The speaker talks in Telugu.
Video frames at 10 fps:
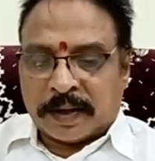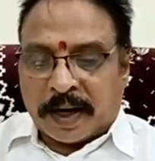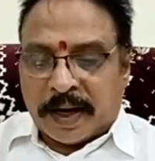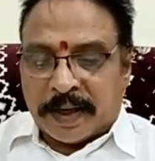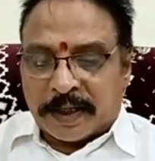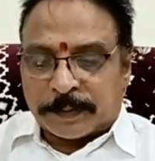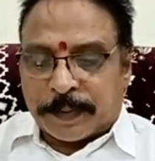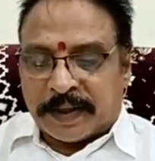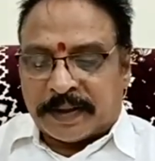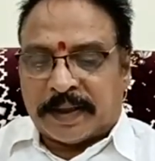కాంగ్రెస్
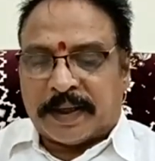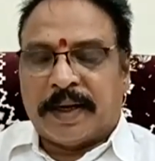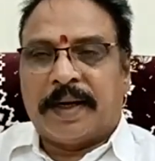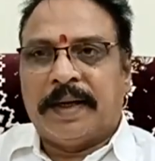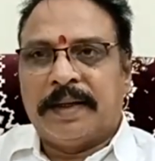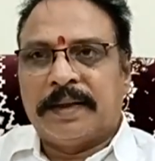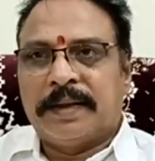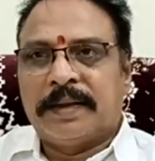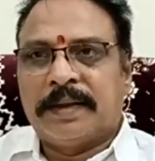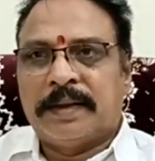పార్టీకి
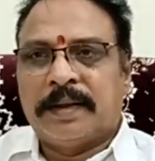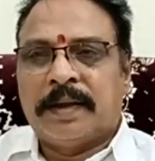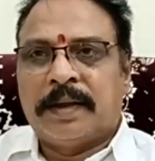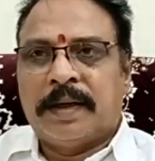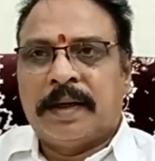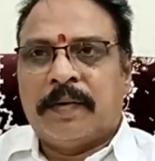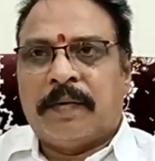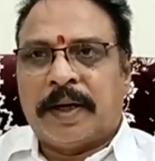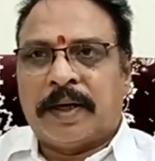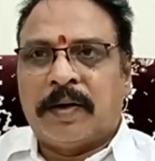
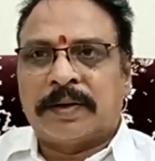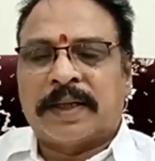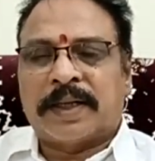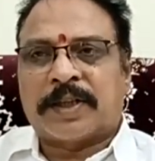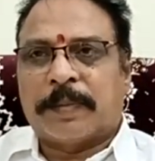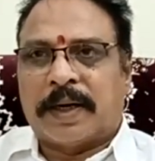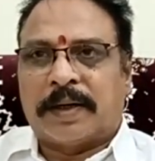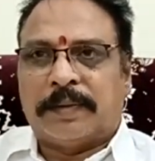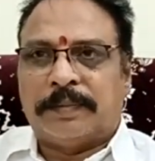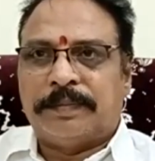వాటిలో శీర్ష
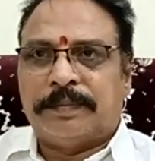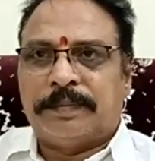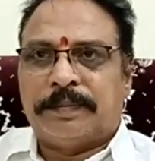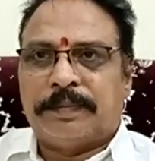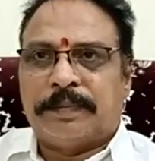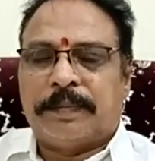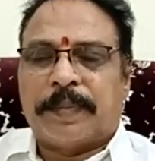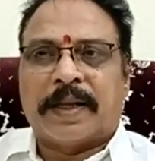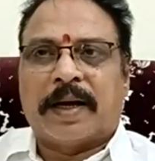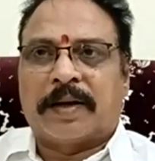భాగం
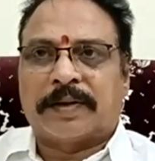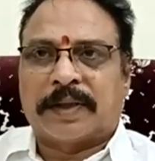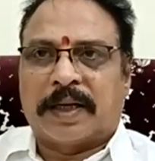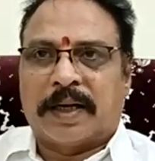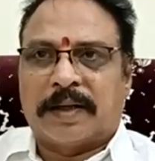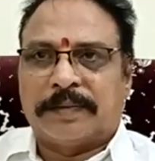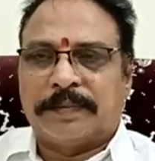పదహారు స్థానాలు